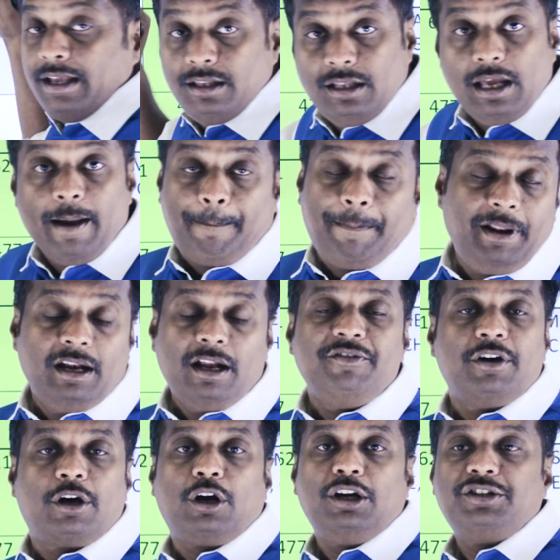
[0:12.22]
இது எப்படின்னா
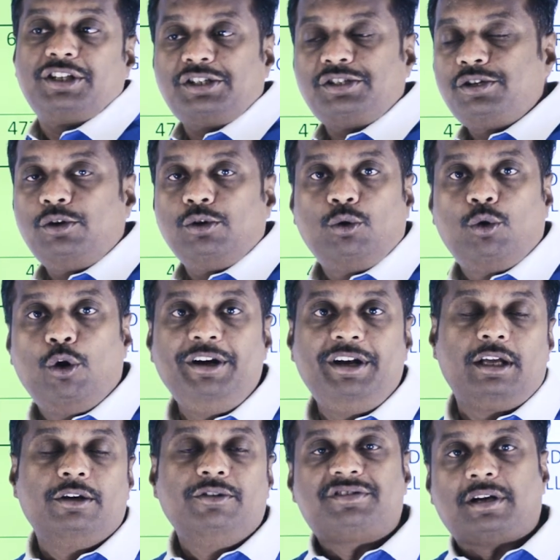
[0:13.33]
நாட் ஜஸ்ட் டு கோயிங் டு
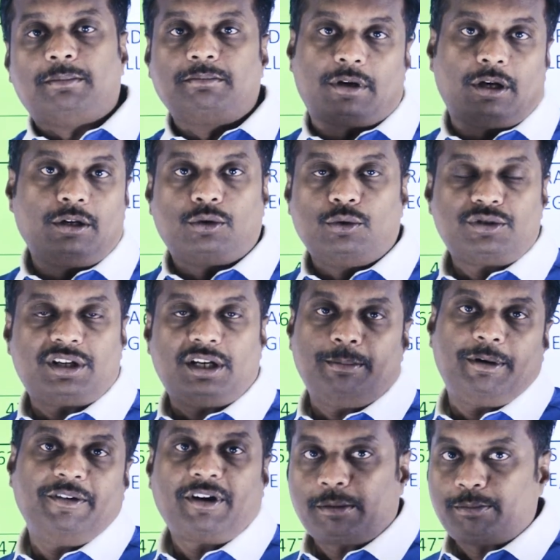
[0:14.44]
கிவ் சம் கன்க்ளூஷன்
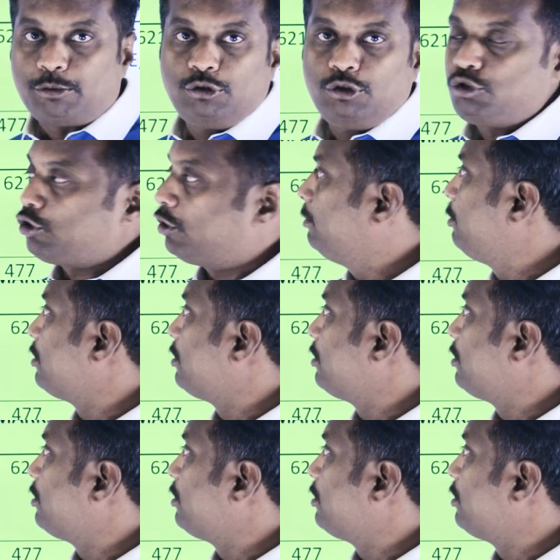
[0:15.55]
இப்படி வரப்போகுதுன்னு சொல்ல